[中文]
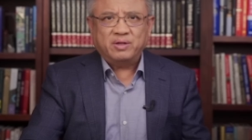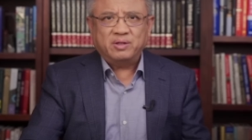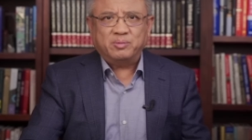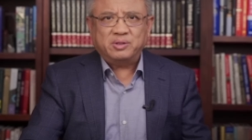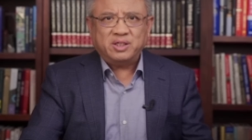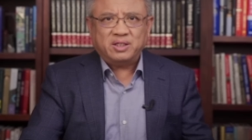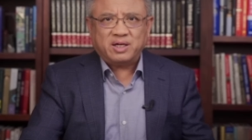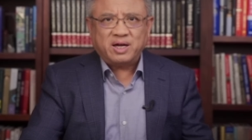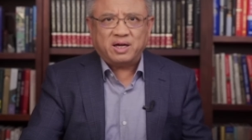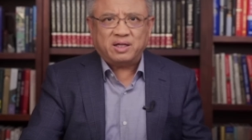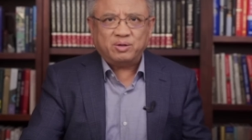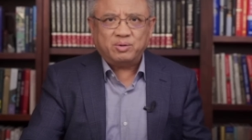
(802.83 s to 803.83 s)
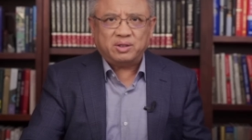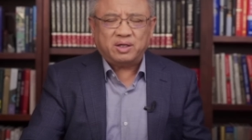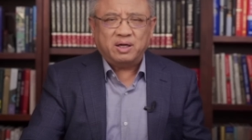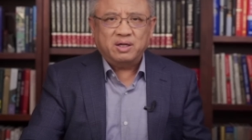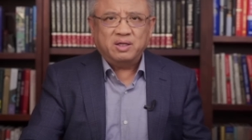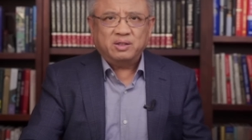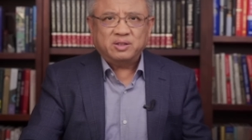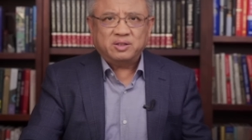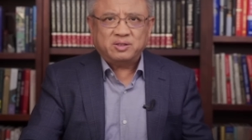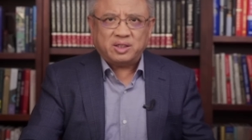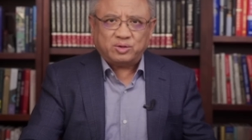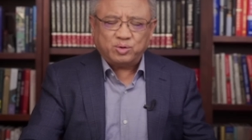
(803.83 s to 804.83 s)
那么现在看来的话呢，
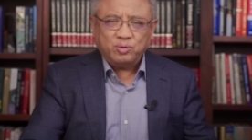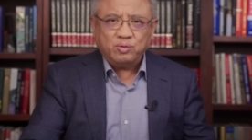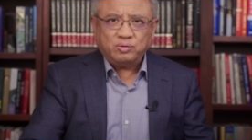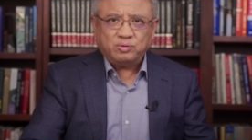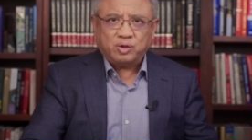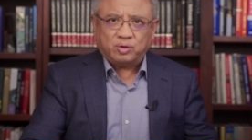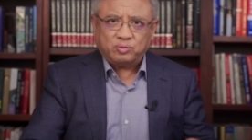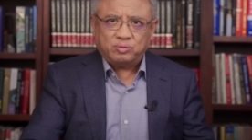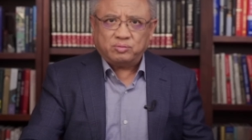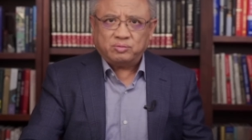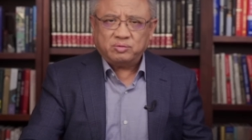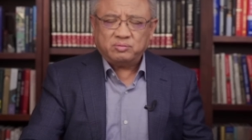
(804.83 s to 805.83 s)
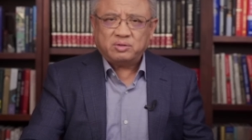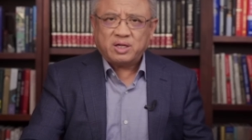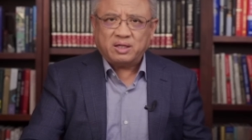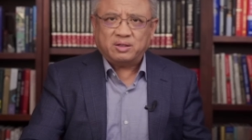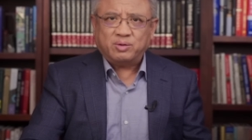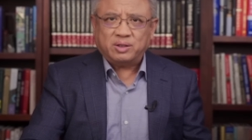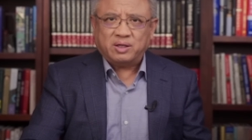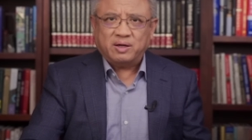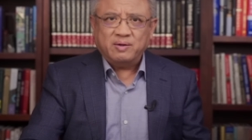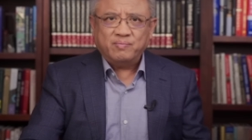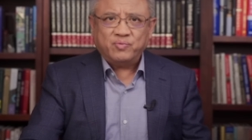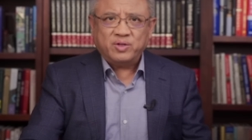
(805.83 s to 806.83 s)
在中共角度看的话呢，
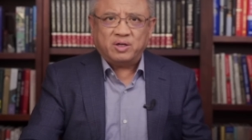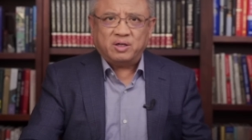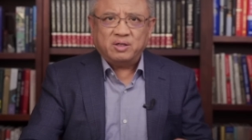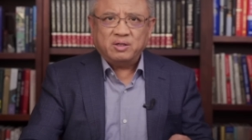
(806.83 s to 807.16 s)
那